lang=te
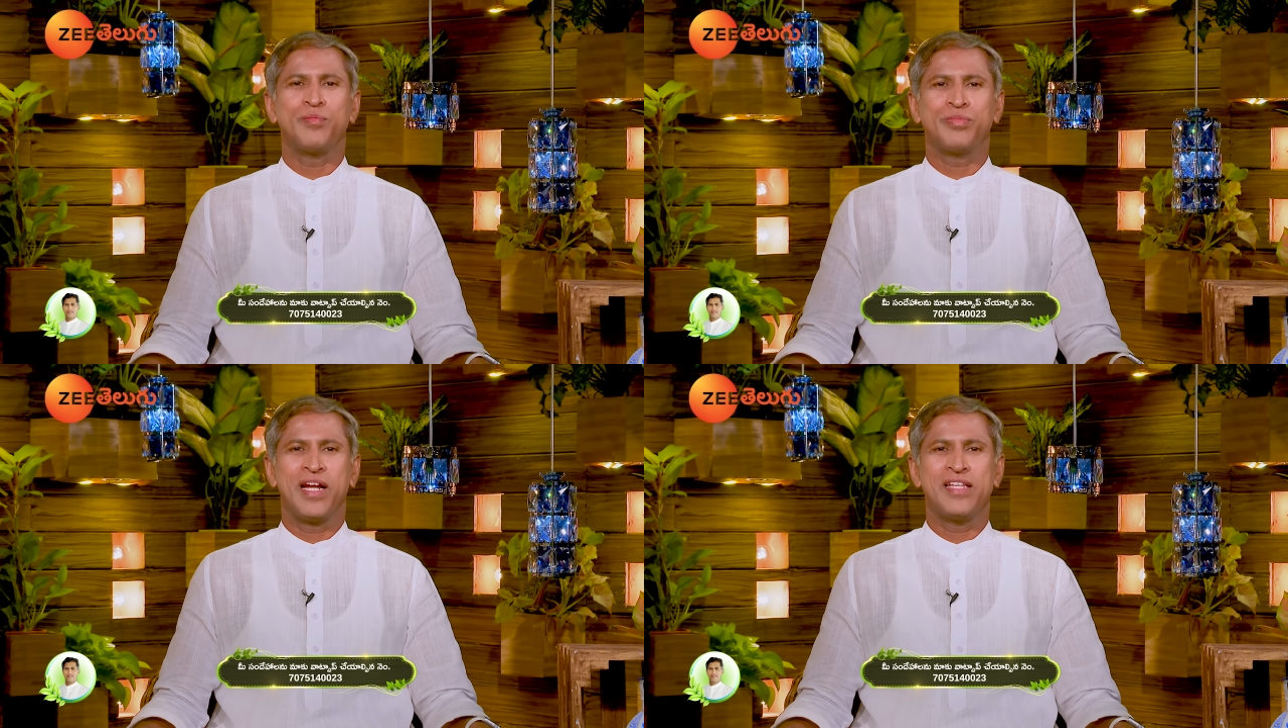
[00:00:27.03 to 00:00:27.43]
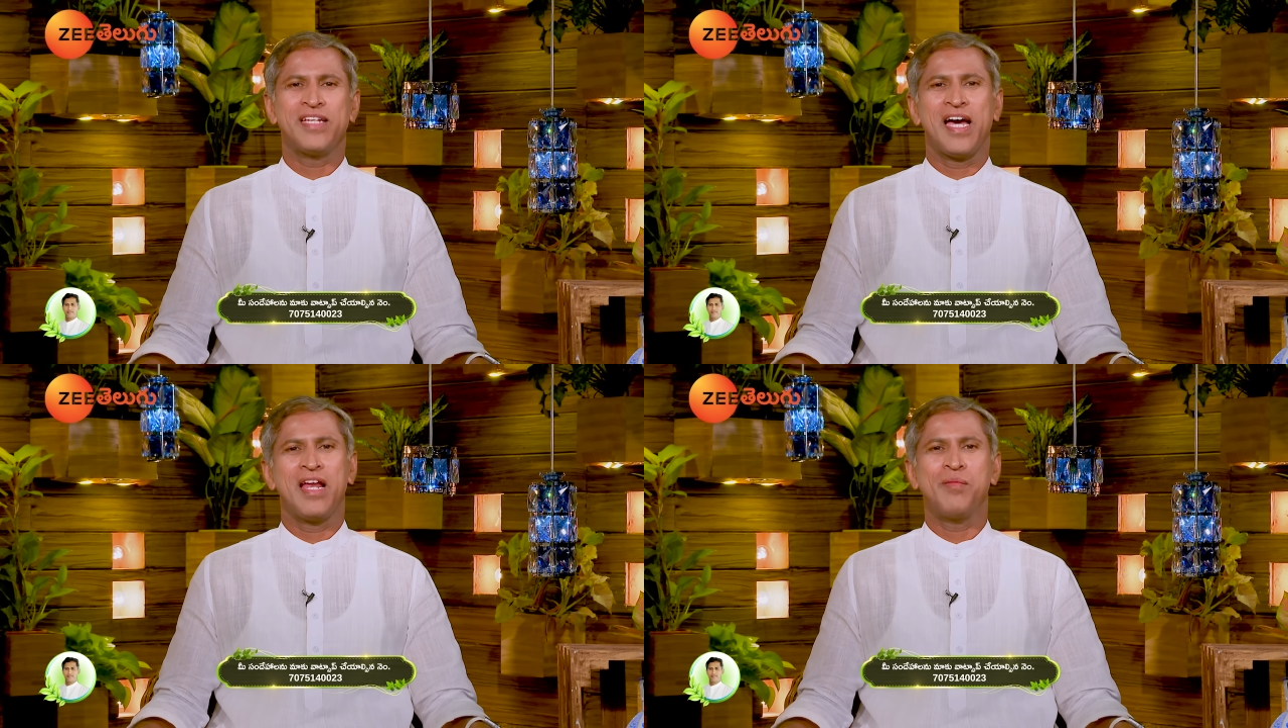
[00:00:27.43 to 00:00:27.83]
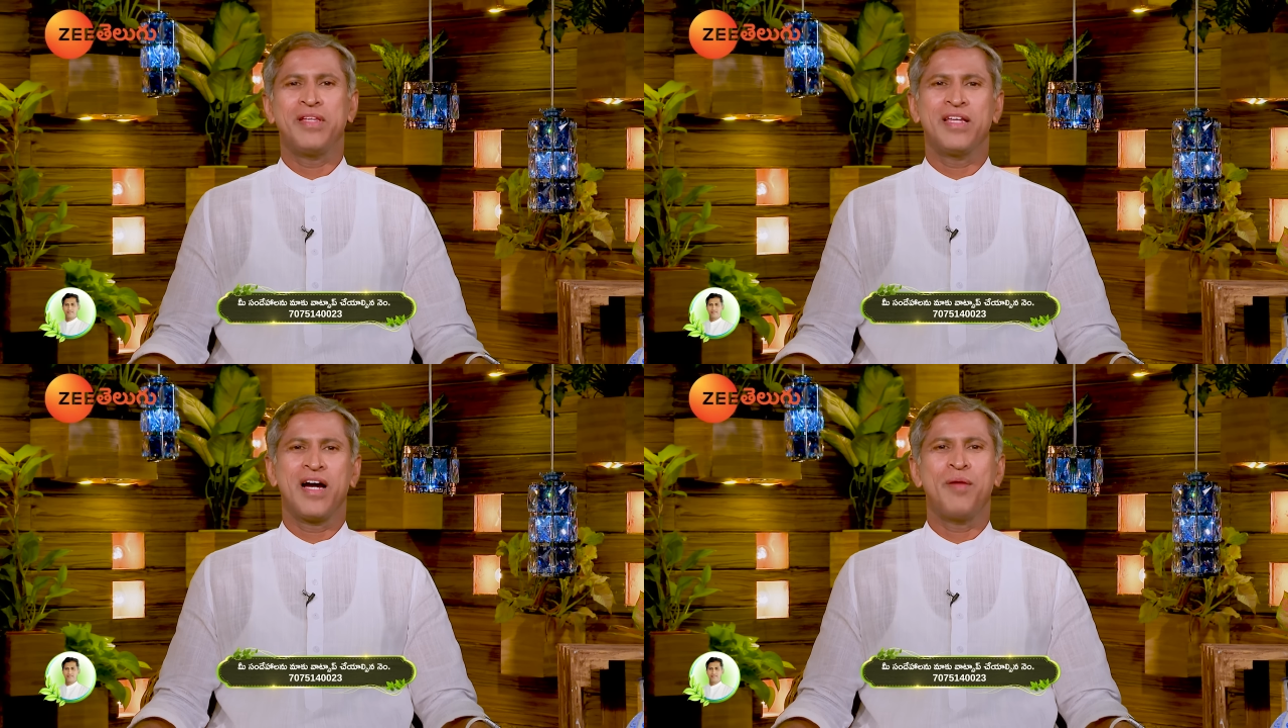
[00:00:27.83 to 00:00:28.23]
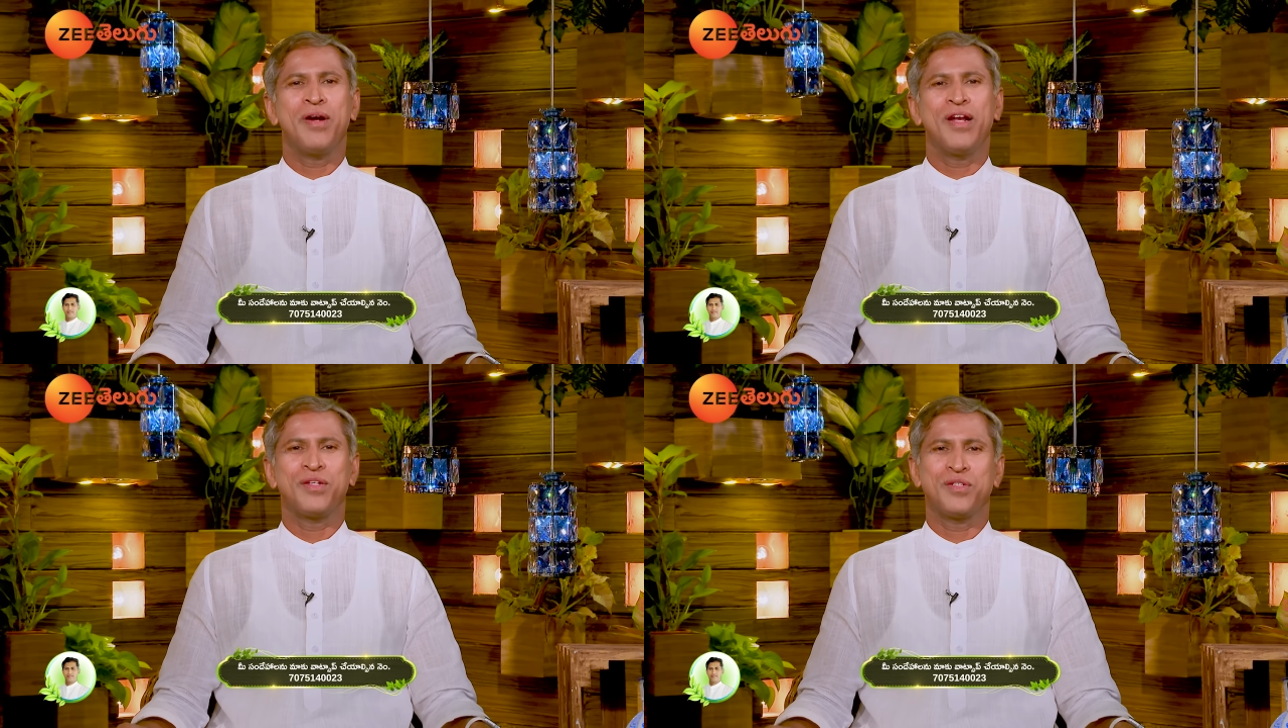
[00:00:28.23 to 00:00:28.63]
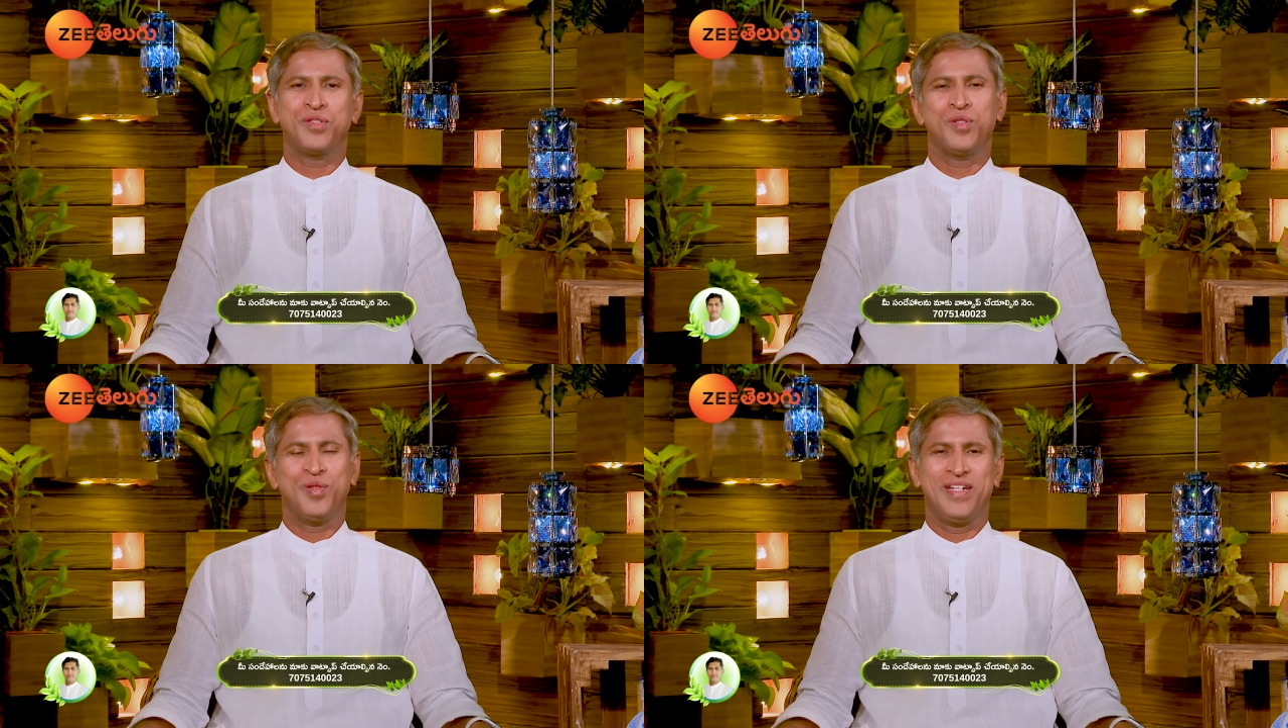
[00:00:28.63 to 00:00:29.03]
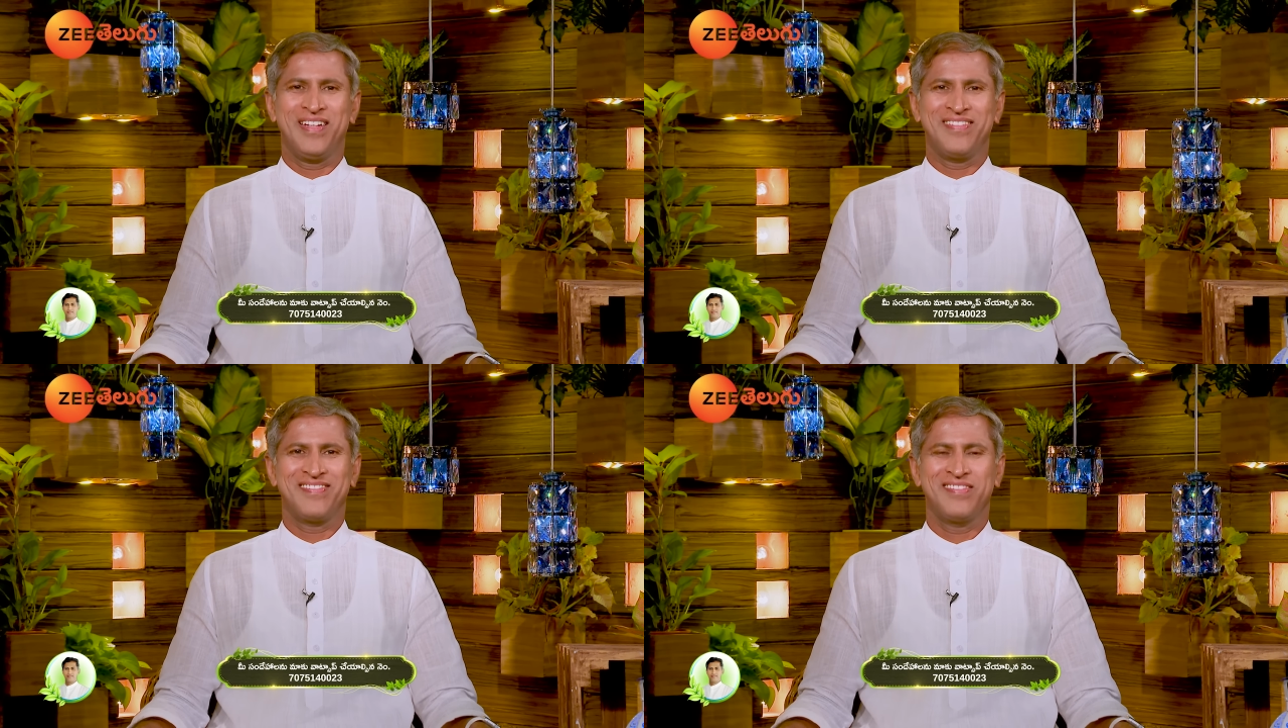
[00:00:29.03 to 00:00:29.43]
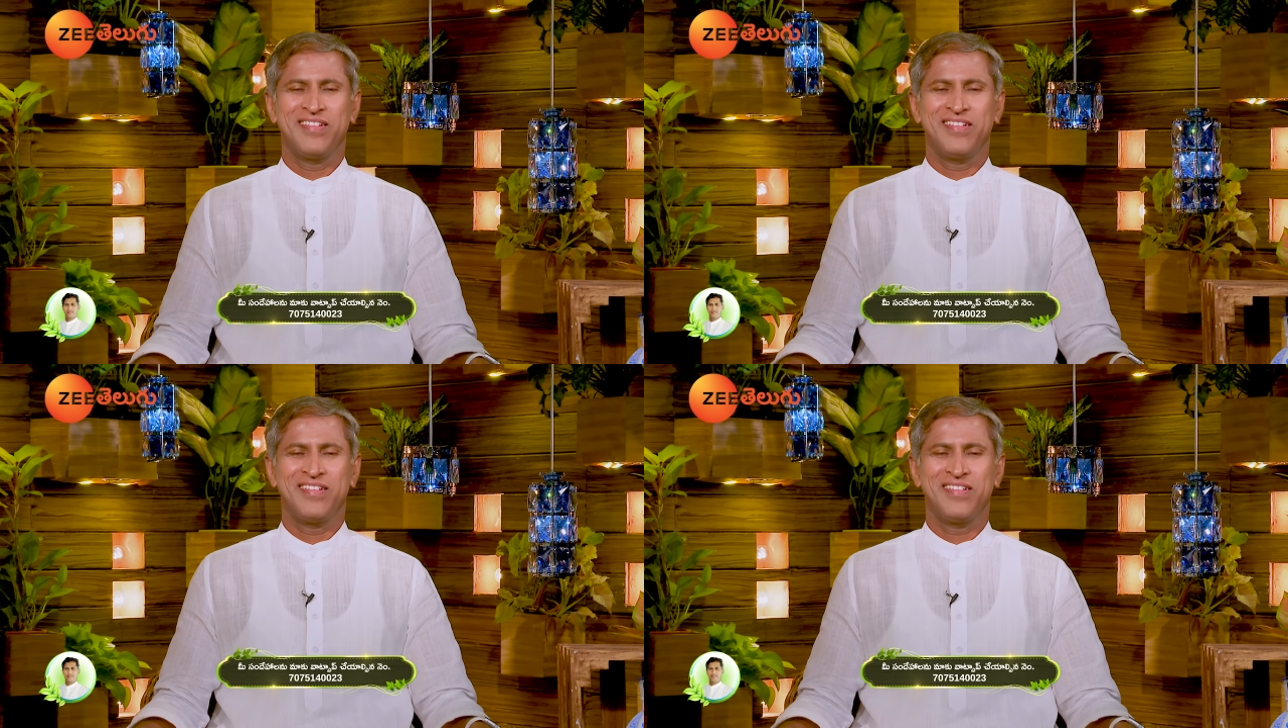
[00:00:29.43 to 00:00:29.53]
చెప్తాడని చాలామంది కామెంట్లు చేస్తూ ఉంటారు